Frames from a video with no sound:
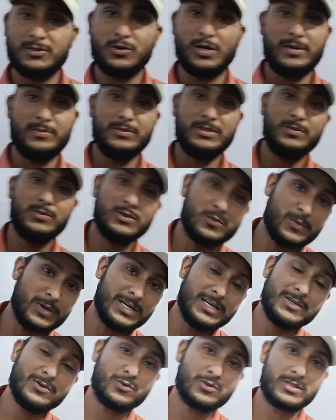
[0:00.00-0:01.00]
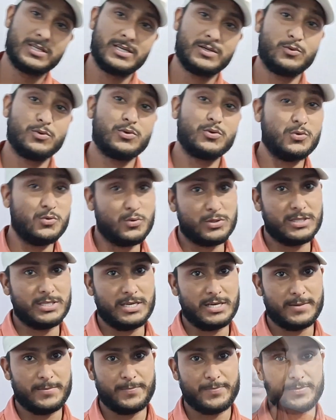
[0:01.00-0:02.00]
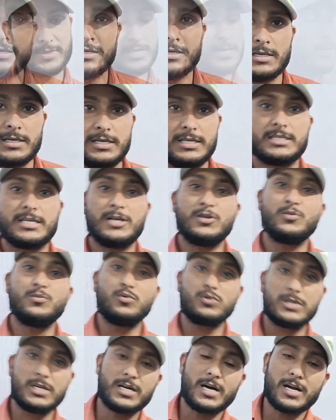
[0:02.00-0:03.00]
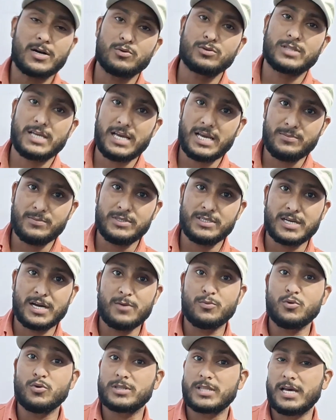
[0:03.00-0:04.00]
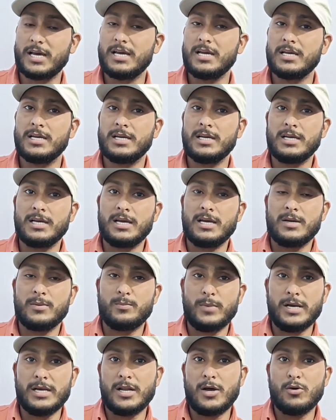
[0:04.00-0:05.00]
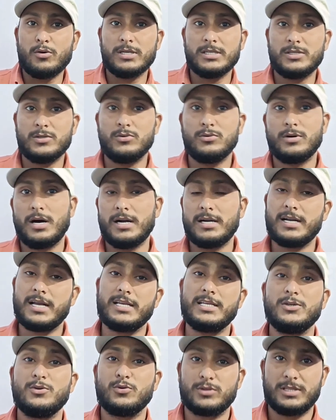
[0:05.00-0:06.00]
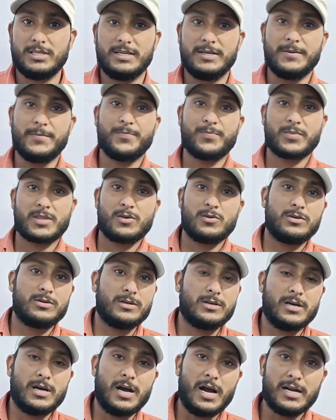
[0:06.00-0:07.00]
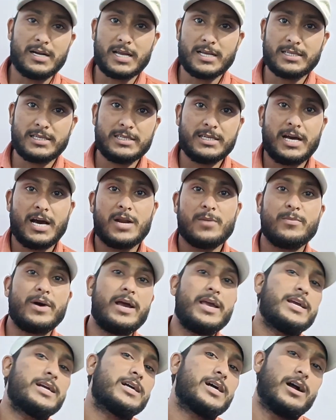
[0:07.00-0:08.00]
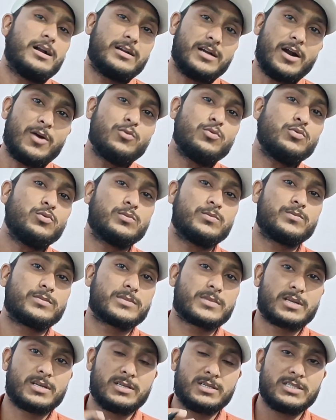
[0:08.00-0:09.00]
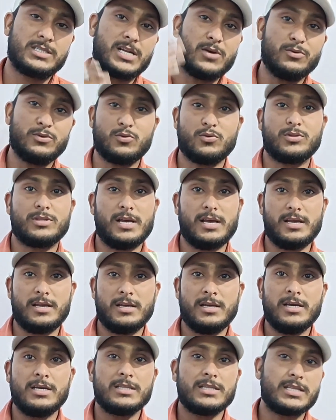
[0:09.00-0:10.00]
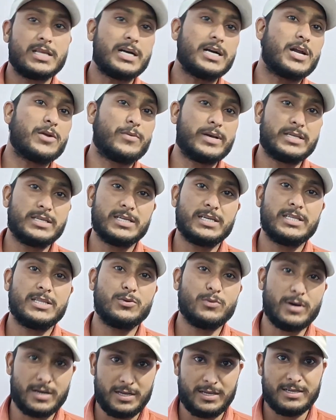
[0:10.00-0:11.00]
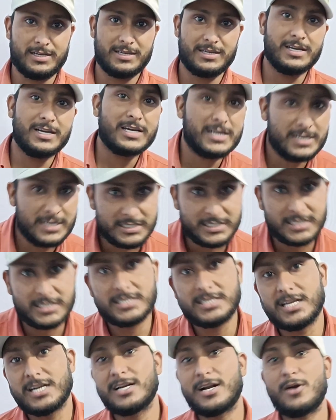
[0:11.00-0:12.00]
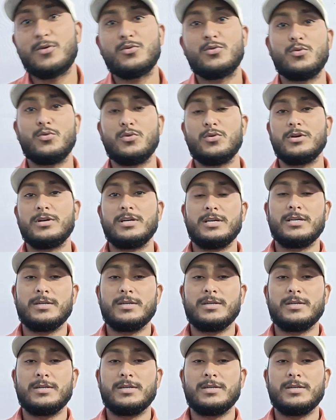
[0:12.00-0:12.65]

हैं कि जो एमसी में जो ब्लीडिंग होती है वो क्यों होती है इसका जो मुख्य कारण होता है एमसी का वो होता है महिलाओं के जो अंडाशय होते हैं अंडाशय से हर माह एक अंडाणु स्रावित होता है तथा गर्भाशय की दीवारें निश्चित अंडाणु को